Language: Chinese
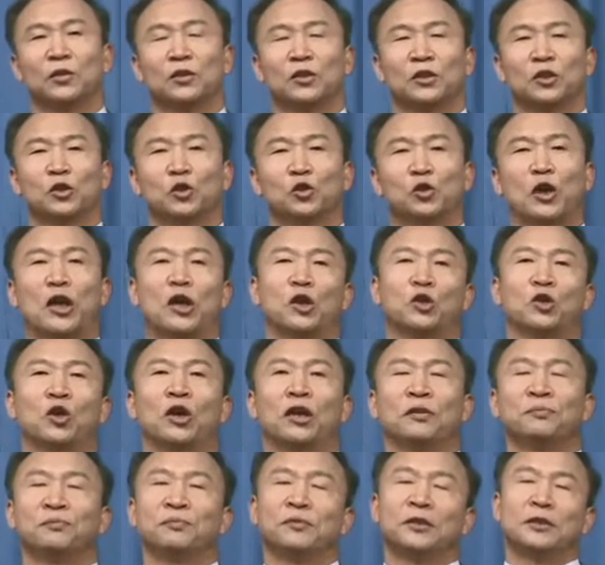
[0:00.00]
所以
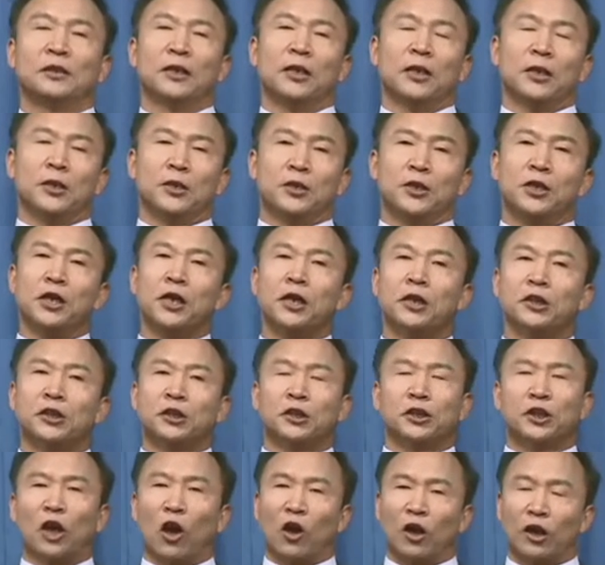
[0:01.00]
说，一是
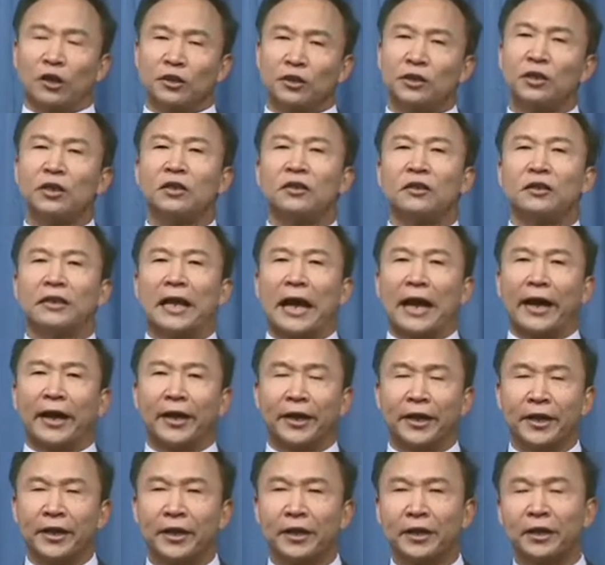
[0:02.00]
到了近代，
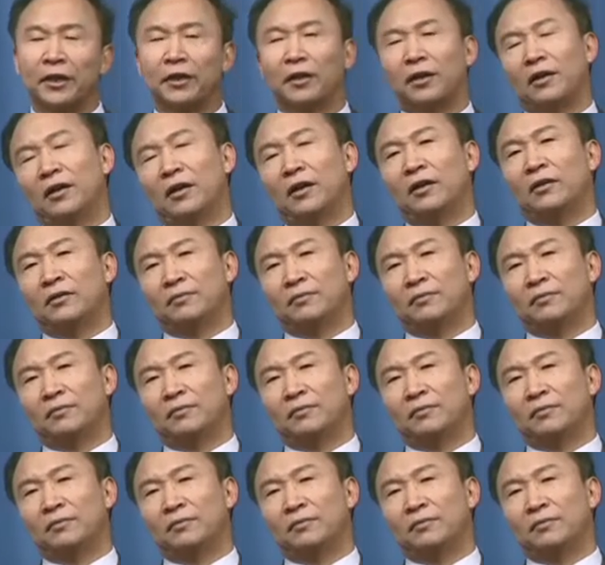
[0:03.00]
黑格尔